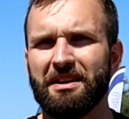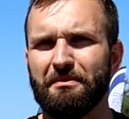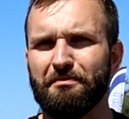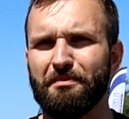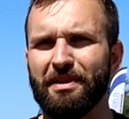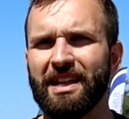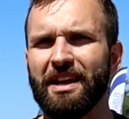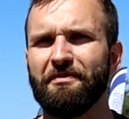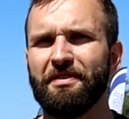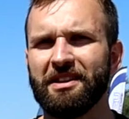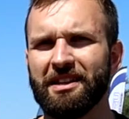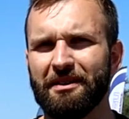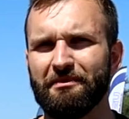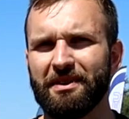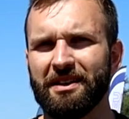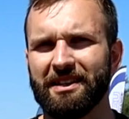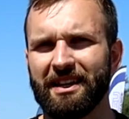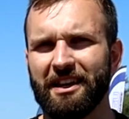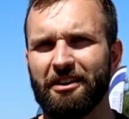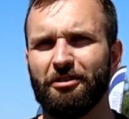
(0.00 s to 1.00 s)

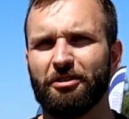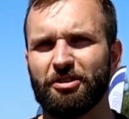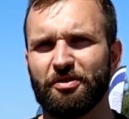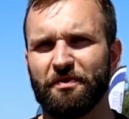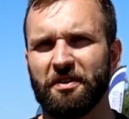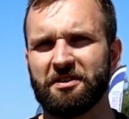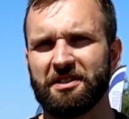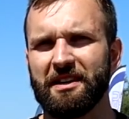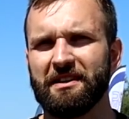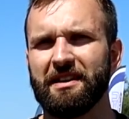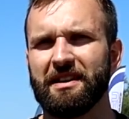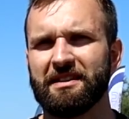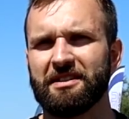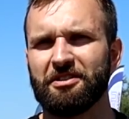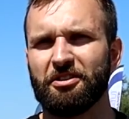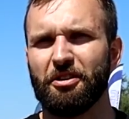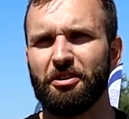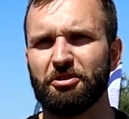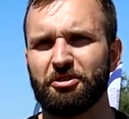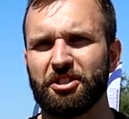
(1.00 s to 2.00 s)
Benefitem e, takiego rozwiązania
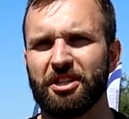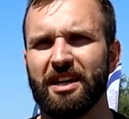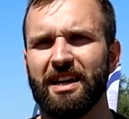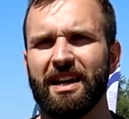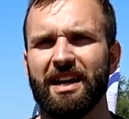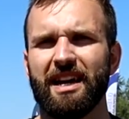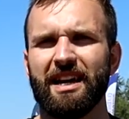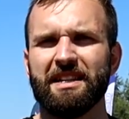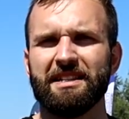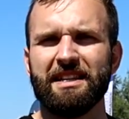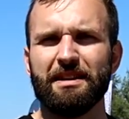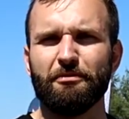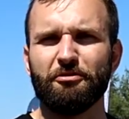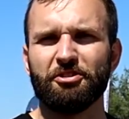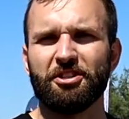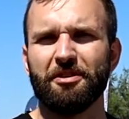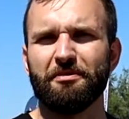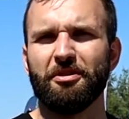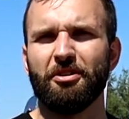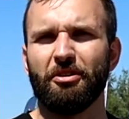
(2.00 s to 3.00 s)
jest to, że nie
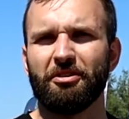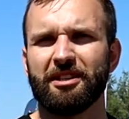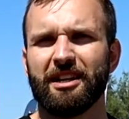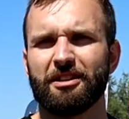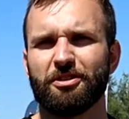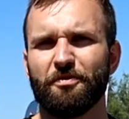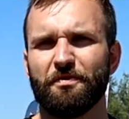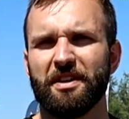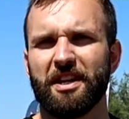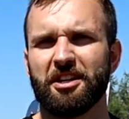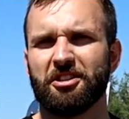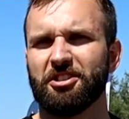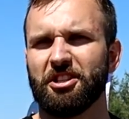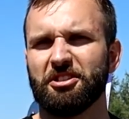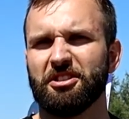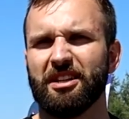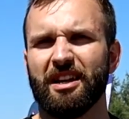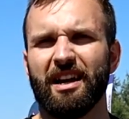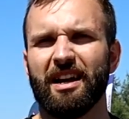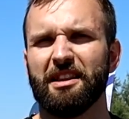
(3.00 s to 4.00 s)
musimy od razu
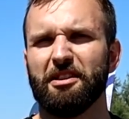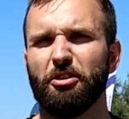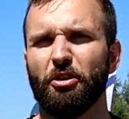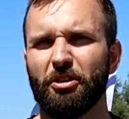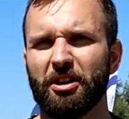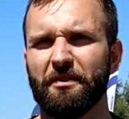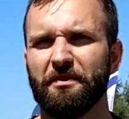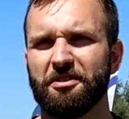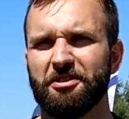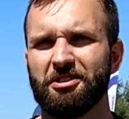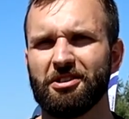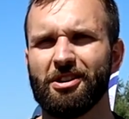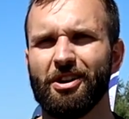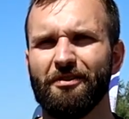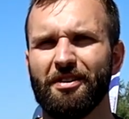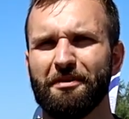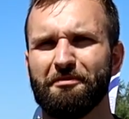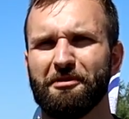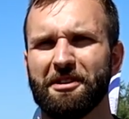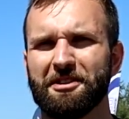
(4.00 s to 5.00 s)
wjeżdżać na tory
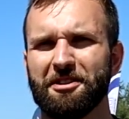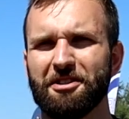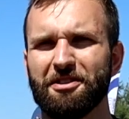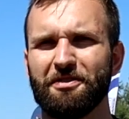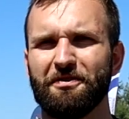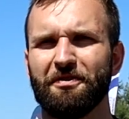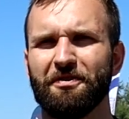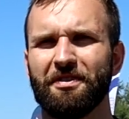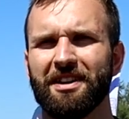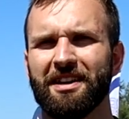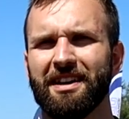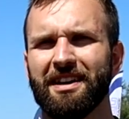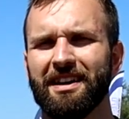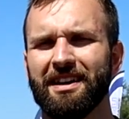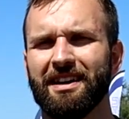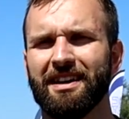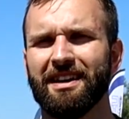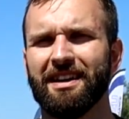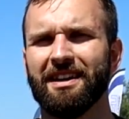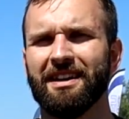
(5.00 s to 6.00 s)
wyścigowe, płacić
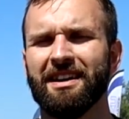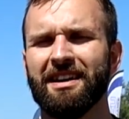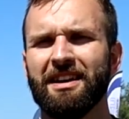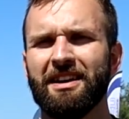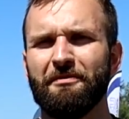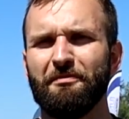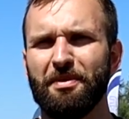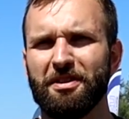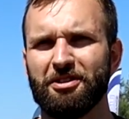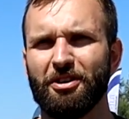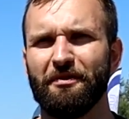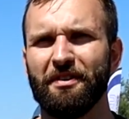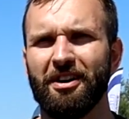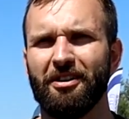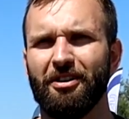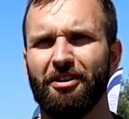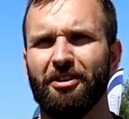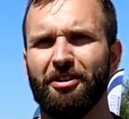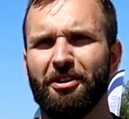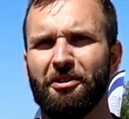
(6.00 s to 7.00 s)
e, wpisowe
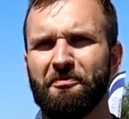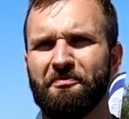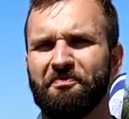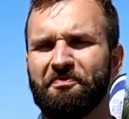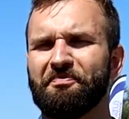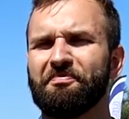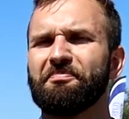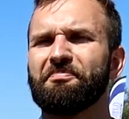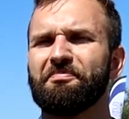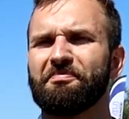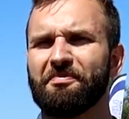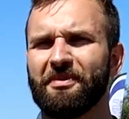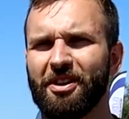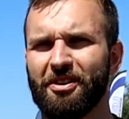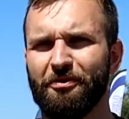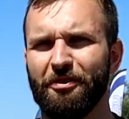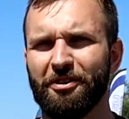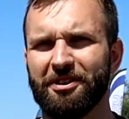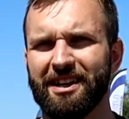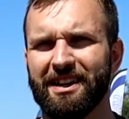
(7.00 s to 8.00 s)
o
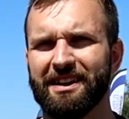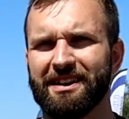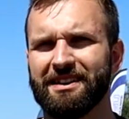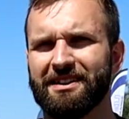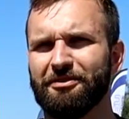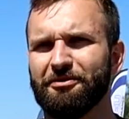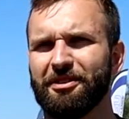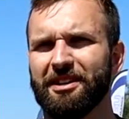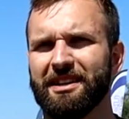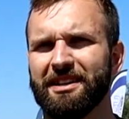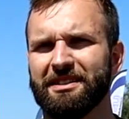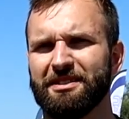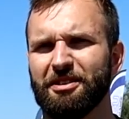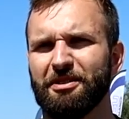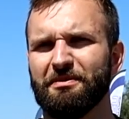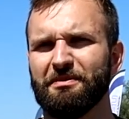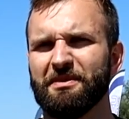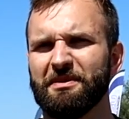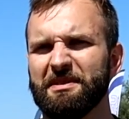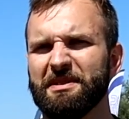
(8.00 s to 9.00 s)
kwotach, które
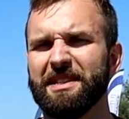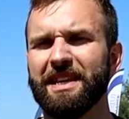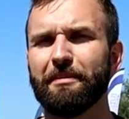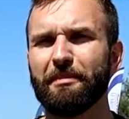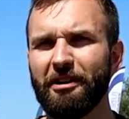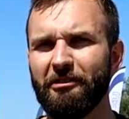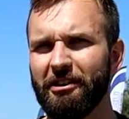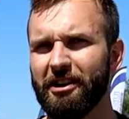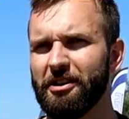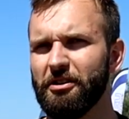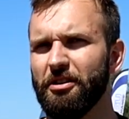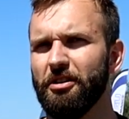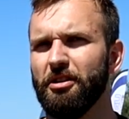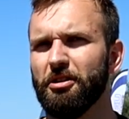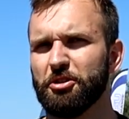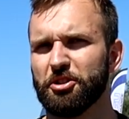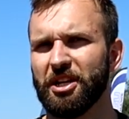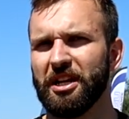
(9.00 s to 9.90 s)
są niemałego